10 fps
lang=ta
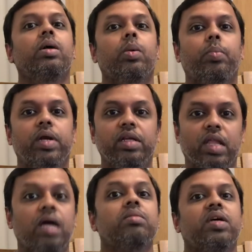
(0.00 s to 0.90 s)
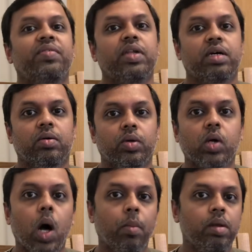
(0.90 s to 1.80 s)
பட் இதெல்லாம் தவிர ஒரு
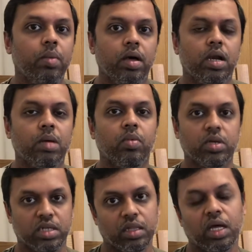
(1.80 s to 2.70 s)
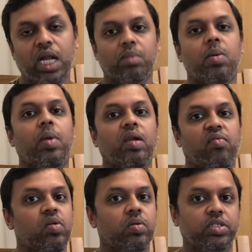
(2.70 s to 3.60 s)
காமன் மேனாக நம்ம ஒரு சாதாரண மொபைல்
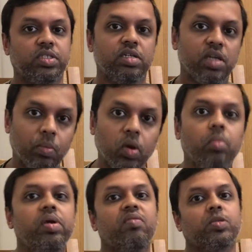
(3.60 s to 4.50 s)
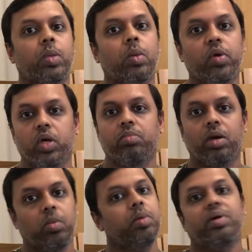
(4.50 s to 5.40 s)
ஃபோன் வச்சுட்டு நம்மளும் இன்வெஸ்ட் பண்ண முடியும்
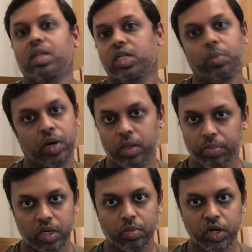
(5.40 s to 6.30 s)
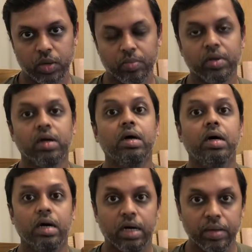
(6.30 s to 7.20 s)
நம்மளும் அதுலேருந்து பணம் பண்ண முடியும்
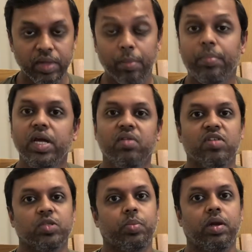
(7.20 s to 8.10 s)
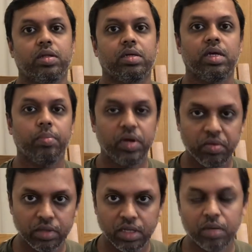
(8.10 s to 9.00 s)
எப்படி இன்வெஸ்ட் பண்ணுறது எப்படி
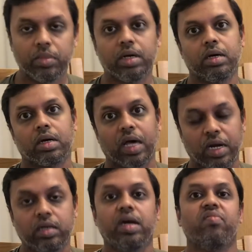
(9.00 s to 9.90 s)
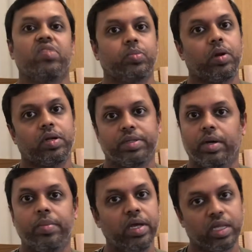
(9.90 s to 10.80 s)
வந்து நம்ம கரெக்டாக இன்வெஸ்ட் பண்ணுறது
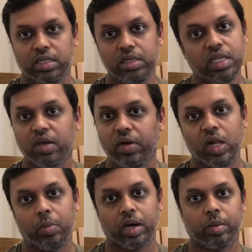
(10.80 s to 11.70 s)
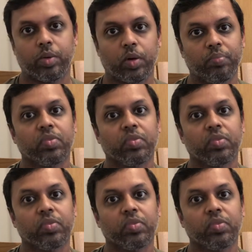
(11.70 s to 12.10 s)
அப்படிங்கிறத இன்றைக்கி வீடியோவில் பார்க்க போகிறோம்